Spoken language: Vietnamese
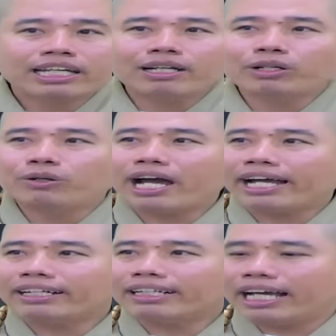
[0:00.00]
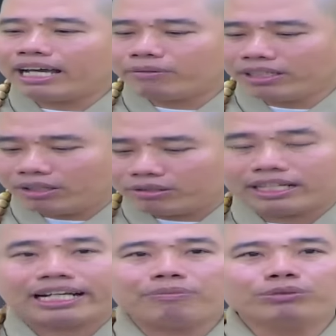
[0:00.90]
kêu đồ ăn ra bắt đầu
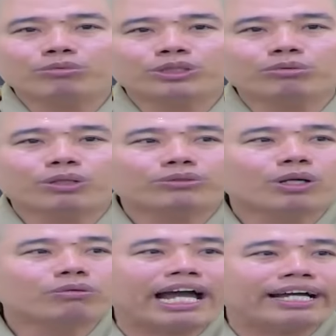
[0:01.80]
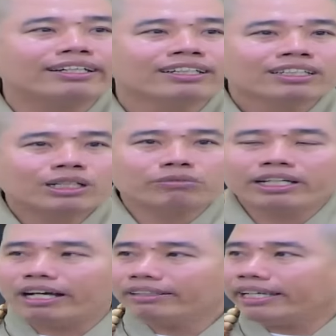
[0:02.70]
là gấp chút chút chút chút ăn trong
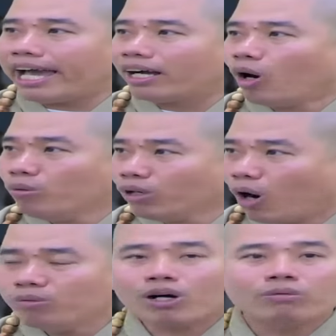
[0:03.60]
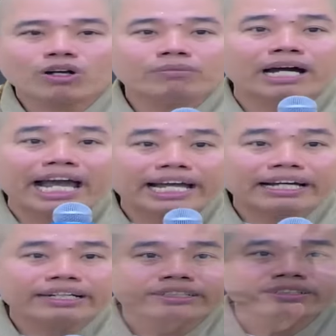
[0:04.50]
khi ở nhà ngốn ngốn còn không có mà
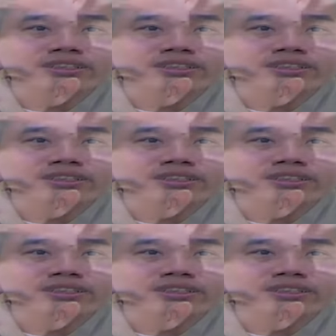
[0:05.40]
ăn